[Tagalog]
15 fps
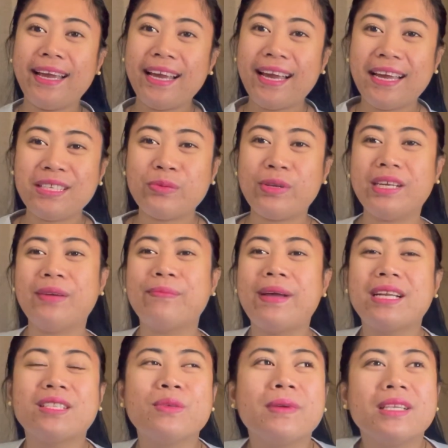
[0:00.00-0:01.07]
guys! Welcome
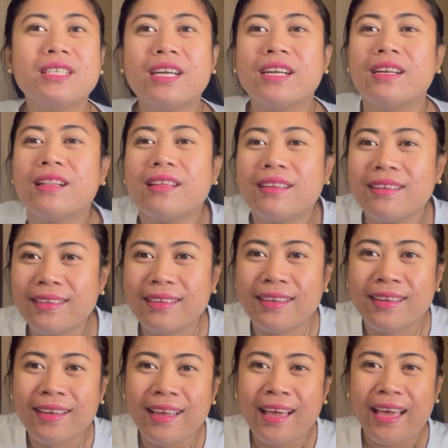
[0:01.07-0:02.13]
back to my channel.
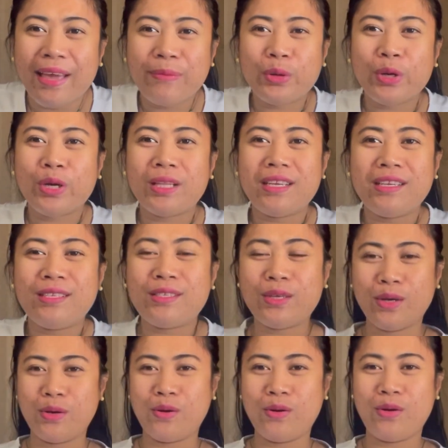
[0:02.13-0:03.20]
I'm girly,
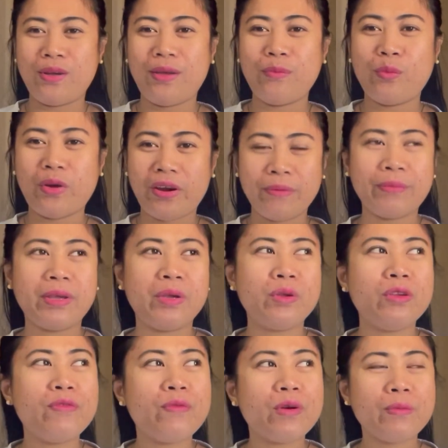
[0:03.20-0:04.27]
so I'm wearing my
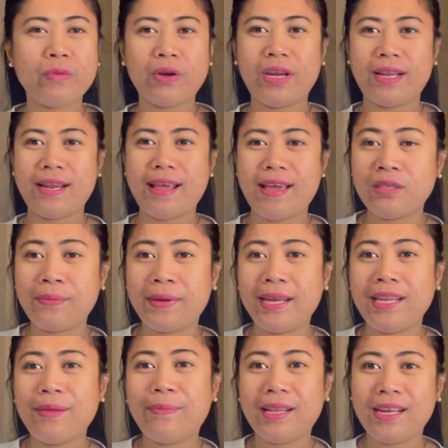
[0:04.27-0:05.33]
uniform right now. Sa so, mga
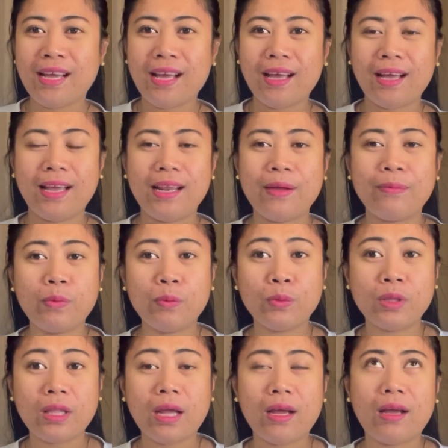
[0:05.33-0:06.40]
hindi pala nakakaalam,
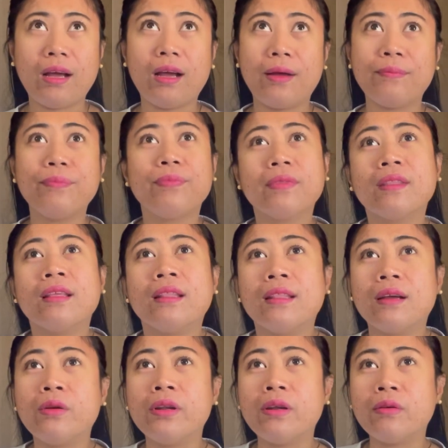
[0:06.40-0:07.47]
pumunta, um,
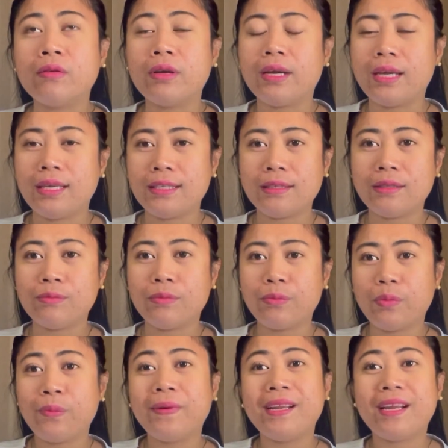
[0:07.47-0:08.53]
nagkuhan ako guys.
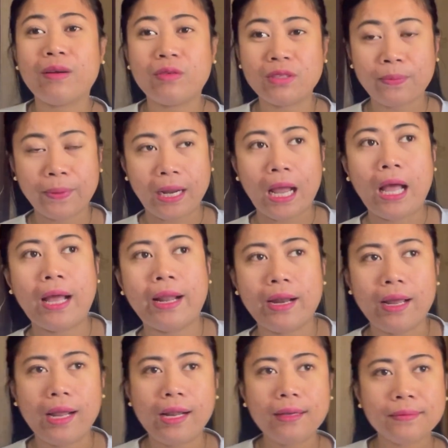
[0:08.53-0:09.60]
Bumalik ako sa
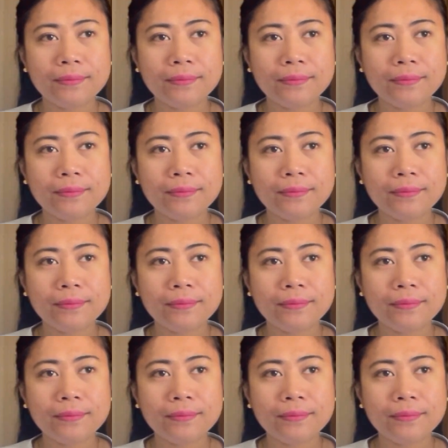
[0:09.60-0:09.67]
pag-aaral.